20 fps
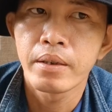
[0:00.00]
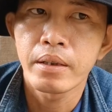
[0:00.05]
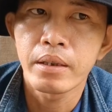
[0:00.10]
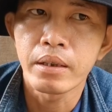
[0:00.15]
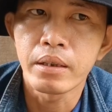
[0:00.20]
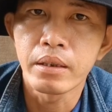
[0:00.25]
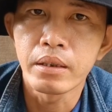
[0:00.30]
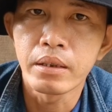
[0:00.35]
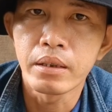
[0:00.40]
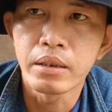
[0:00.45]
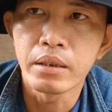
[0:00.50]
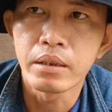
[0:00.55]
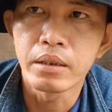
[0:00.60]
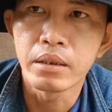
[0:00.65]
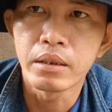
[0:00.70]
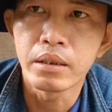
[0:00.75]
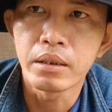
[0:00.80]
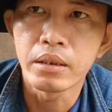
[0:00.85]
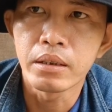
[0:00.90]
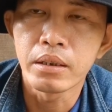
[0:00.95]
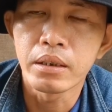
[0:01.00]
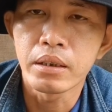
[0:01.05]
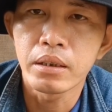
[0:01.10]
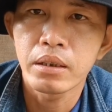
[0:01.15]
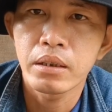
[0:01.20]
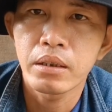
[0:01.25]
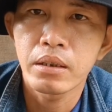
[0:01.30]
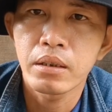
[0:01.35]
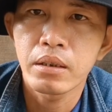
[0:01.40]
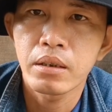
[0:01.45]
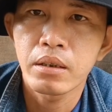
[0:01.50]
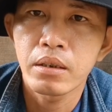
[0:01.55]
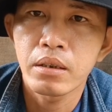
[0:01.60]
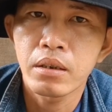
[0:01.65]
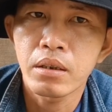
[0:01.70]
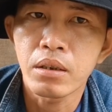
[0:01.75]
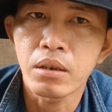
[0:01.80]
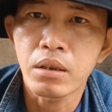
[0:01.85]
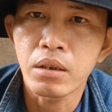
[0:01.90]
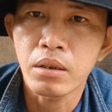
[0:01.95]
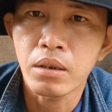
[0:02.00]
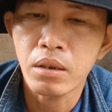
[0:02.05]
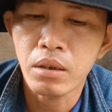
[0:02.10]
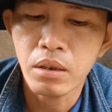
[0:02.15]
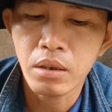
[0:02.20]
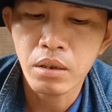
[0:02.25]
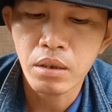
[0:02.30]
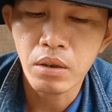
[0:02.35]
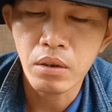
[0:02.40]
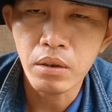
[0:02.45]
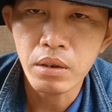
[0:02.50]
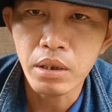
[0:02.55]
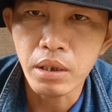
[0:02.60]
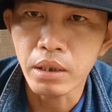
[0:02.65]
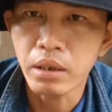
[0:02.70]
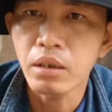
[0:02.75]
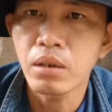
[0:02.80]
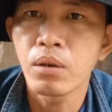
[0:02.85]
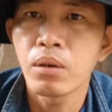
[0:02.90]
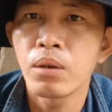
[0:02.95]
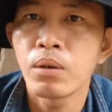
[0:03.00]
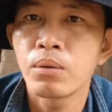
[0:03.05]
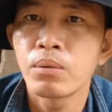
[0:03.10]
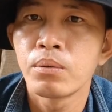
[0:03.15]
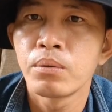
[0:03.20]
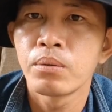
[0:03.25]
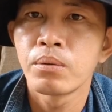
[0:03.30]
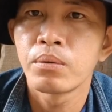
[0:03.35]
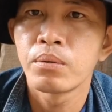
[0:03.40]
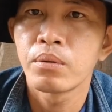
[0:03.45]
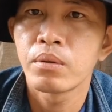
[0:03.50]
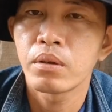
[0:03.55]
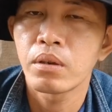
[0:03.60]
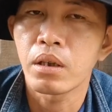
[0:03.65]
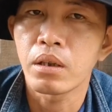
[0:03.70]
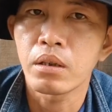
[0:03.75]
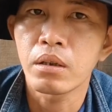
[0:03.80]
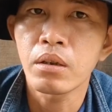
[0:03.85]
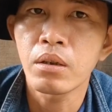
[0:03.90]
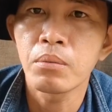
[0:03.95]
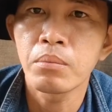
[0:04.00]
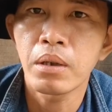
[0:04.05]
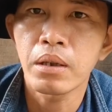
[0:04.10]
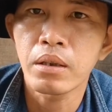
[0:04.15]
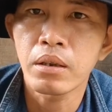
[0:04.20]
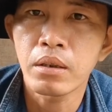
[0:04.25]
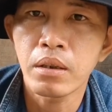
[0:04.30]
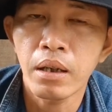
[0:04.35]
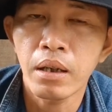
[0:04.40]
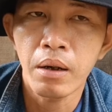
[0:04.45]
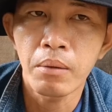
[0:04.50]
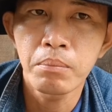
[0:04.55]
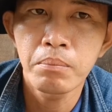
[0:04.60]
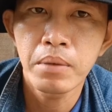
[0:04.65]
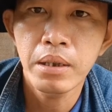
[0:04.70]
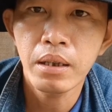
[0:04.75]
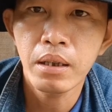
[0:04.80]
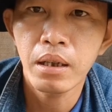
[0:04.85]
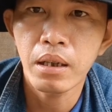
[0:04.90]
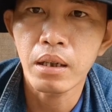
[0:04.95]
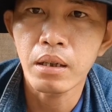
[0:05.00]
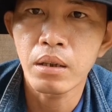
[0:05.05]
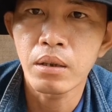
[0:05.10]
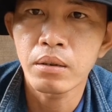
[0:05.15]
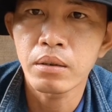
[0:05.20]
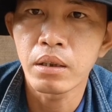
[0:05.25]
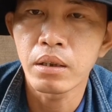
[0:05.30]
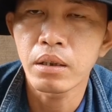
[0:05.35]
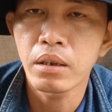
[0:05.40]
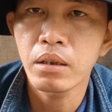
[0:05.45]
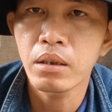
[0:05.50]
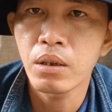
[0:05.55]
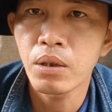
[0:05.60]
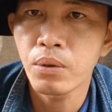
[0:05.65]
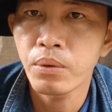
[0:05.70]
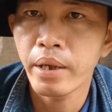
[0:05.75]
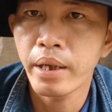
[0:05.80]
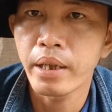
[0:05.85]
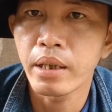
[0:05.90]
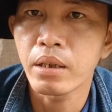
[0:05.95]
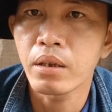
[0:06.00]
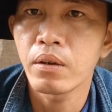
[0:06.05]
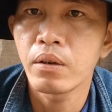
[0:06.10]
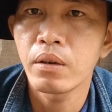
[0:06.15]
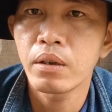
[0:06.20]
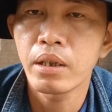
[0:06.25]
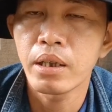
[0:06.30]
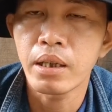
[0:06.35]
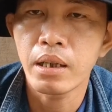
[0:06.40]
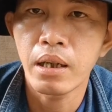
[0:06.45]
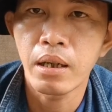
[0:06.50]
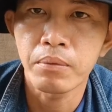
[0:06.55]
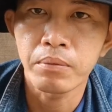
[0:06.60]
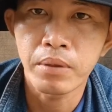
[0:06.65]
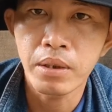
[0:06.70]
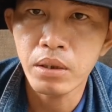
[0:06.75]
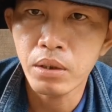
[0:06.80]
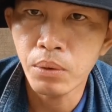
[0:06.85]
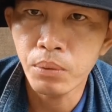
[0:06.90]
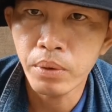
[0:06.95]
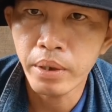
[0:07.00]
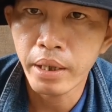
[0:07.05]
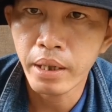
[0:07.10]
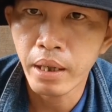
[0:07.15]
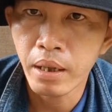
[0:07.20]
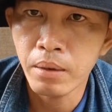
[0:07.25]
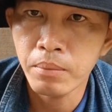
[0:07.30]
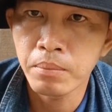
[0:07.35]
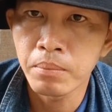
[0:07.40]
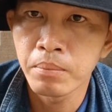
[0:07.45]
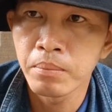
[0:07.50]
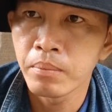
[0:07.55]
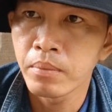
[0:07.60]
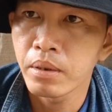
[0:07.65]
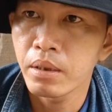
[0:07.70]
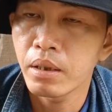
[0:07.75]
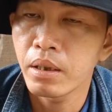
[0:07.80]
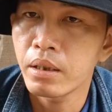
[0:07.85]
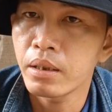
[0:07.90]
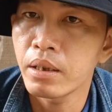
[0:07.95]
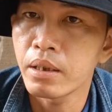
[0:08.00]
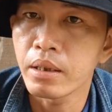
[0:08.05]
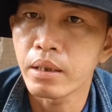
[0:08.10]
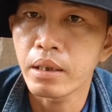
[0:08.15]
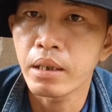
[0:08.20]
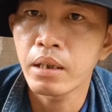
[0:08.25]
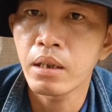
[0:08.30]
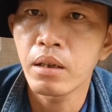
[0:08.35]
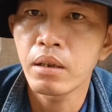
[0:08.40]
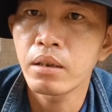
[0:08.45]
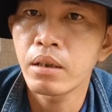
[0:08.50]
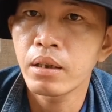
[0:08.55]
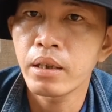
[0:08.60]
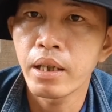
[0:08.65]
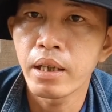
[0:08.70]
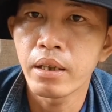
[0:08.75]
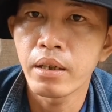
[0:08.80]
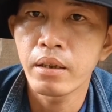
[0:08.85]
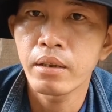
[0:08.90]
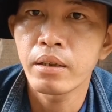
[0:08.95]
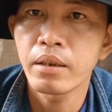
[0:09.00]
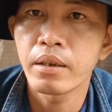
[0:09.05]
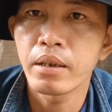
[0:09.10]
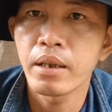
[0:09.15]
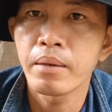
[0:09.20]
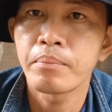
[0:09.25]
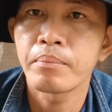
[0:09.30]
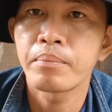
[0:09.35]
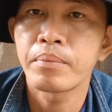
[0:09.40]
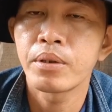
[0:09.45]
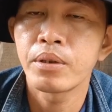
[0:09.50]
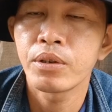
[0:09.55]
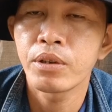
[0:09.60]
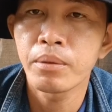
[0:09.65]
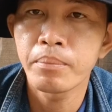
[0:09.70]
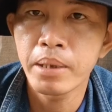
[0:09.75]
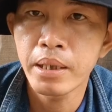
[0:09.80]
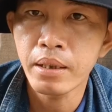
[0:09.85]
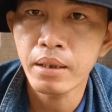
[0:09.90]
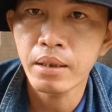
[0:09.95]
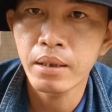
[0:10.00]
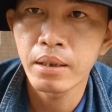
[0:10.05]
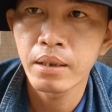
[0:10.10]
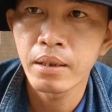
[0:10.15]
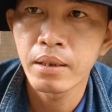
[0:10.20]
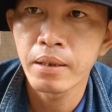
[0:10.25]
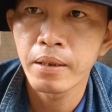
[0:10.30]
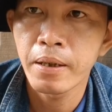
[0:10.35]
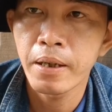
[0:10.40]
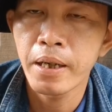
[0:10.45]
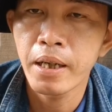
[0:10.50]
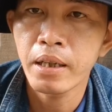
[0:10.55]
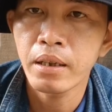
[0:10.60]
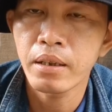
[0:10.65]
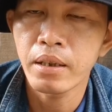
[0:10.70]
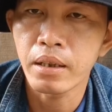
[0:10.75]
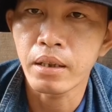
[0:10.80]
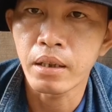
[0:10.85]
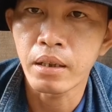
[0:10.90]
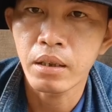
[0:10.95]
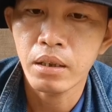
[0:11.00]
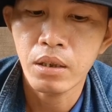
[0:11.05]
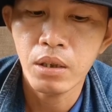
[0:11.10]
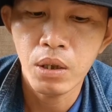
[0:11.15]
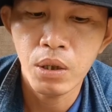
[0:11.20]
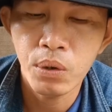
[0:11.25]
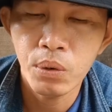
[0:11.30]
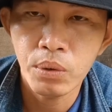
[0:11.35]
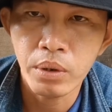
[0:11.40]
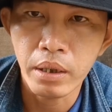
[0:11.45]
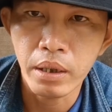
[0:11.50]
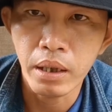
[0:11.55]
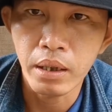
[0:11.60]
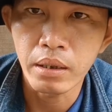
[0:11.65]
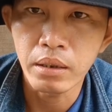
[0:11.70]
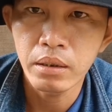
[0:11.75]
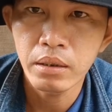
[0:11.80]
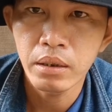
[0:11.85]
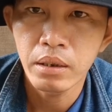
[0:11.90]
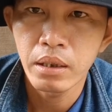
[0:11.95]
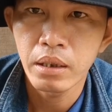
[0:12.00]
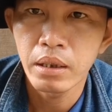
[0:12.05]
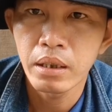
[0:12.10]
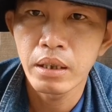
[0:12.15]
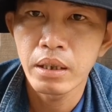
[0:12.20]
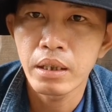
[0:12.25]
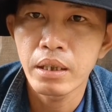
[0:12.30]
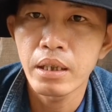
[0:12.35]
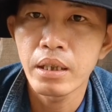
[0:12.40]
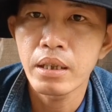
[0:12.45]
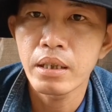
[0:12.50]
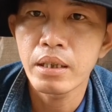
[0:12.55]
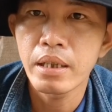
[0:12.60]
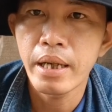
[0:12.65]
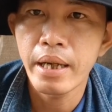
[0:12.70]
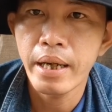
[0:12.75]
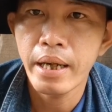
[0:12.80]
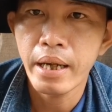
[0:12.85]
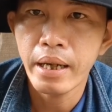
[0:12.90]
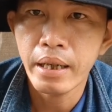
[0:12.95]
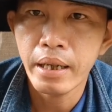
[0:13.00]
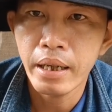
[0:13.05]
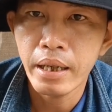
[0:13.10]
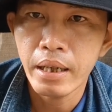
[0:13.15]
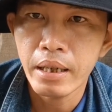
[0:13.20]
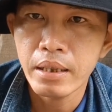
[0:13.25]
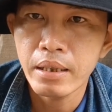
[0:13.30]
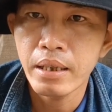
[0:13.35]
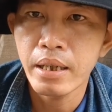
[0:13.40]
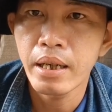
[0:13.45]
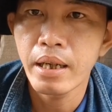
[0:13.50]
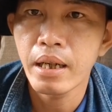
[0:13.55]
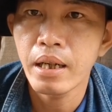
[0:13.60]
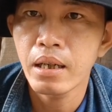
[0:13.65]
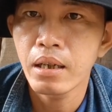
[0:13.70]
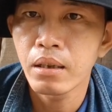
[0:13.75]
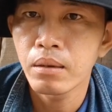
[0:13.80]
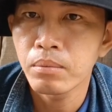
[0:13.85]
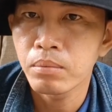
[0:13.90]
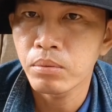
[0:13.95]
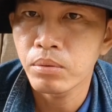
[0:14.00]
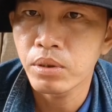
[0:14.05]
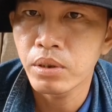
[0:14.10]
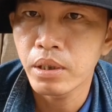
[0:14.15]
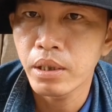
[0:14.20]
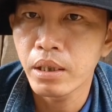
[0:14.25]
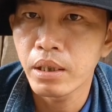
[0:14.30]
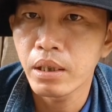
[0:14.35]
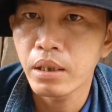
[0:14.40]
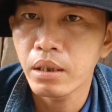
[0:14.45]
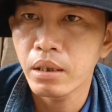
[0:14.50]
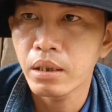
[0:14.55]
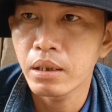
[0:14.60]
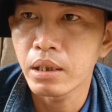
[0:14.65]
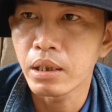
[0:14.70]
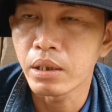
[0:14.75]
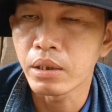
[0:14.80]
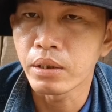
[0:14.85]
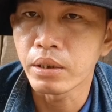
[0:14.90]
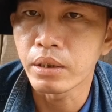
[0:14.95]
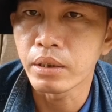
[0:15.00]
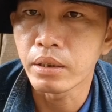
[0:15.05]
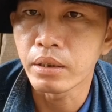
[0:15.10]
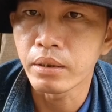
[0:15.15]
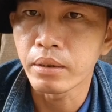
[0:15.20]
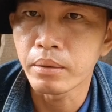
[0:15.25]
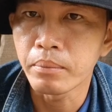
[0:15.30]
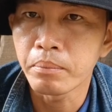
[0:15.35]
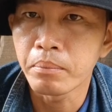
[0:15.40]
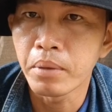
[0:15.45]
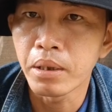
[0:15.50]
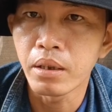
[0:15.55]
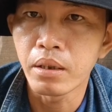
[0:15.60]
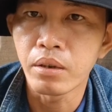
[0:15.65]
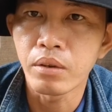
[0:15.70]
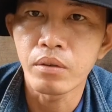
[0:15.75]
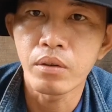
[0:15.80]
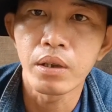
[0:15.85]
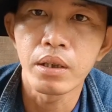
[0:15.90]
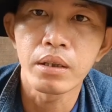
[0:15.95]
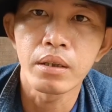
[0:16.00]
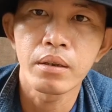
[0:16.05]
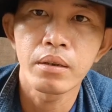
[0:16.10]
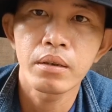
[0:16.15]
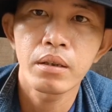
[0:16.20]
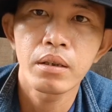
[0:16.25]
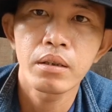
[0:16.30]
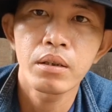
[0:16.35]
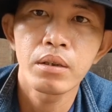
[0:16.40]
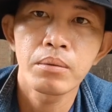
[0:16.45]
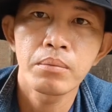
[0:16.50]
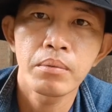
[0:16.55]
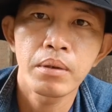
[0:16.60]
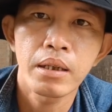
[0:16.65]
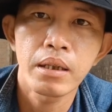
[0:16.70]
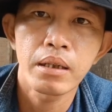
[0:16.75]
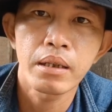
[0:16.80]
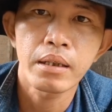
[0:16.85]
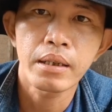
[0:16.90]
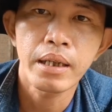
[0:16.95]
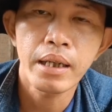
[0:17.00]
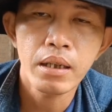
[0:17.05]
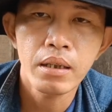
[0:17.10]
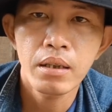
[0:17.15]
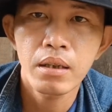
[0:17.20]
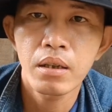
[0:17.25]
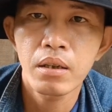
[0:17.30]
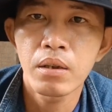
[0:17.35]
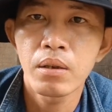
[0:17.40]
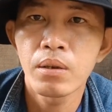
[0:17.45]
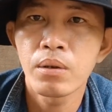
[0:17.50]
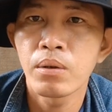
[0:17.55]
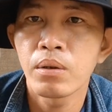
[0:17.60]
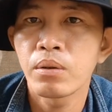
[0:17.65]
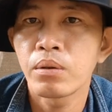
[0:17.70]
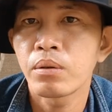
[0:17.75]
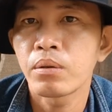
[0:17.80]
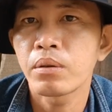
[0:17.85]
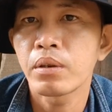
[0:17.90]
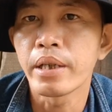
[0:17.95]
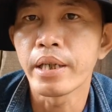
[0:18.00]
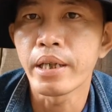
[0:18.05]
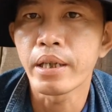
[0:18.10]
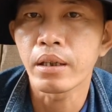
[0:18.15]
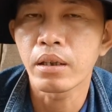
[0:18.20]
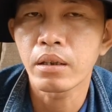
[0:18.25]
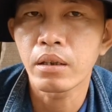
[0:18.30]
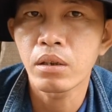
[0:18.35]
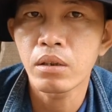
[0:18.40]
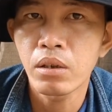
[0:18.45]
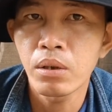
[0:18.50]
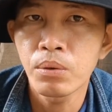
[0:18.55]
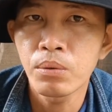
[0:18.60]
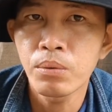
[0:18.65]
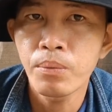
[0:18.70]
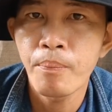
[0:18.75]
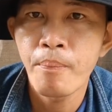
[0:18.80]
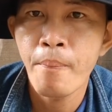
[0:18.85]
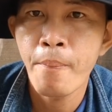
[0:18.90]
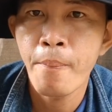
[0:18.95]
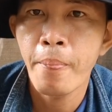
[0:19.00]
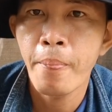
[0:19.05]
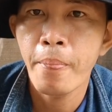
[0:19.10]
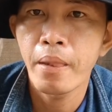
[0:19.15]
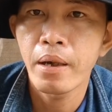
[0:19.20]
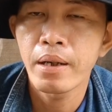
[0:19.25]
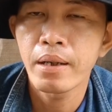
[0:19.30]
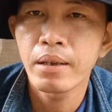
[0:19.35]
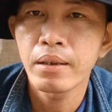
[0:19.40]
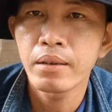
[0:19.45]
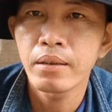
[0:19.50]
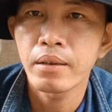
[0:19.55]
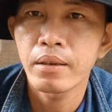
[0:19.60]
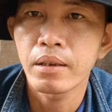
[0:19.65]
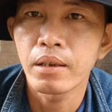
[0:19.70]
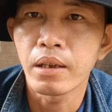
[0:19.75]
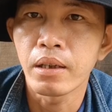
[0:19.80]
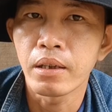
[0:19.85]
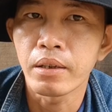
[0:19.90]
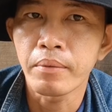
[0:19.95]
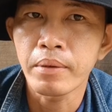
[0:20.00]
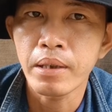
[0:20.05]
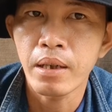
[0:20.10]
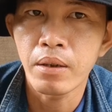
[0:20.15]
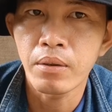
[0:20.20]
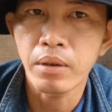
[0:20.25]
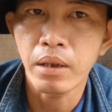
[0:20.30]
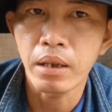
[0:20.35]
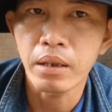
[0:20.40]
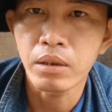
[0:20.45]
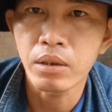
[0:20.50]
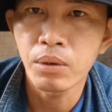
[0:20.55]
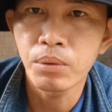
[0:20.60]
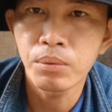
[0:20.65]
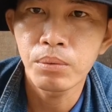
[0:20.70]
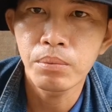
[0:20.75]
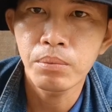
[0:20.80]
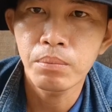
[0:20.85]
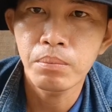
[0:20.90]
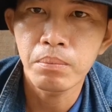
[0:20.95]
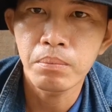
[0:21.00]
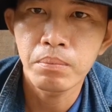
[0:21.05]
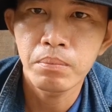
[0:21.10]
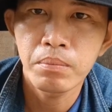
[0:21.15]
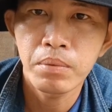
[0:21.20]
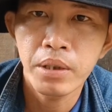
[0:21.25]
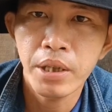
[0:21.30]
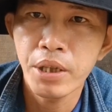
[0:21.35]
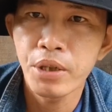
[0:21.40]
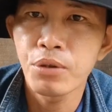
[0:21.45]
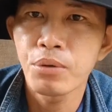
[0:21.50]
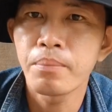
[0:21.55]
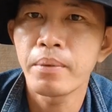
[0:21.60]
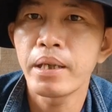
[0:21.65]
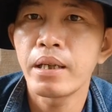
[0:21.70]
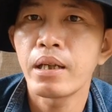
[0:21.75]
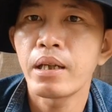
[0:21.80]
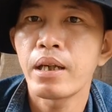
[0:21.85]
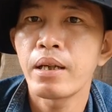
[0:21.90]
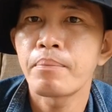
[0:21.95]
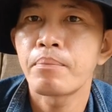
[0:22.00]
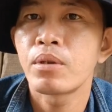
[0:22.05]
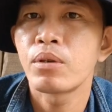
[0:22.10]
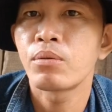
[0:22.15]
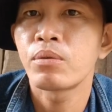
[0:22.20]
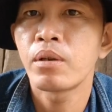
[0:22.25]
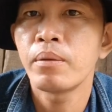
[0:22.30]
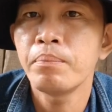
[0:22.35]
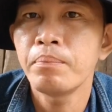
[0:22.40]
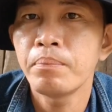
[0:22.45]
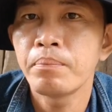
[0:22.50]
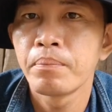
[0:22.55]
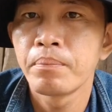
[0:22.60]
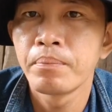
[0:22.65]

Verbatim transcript: thì có những cô nói à, chung là không biết là những cái cô này có thiệt lòng với chú hay không đó, thì cái đó vấn đề đó thì em chưa có biết ha, thì cô này ở Kiên Giang, An Giang, Long Xuyên rồi Bình Thuận nói chung là các cô điện cho chú đó rồi bắt đầu là chú kêu mấy anh em YouTube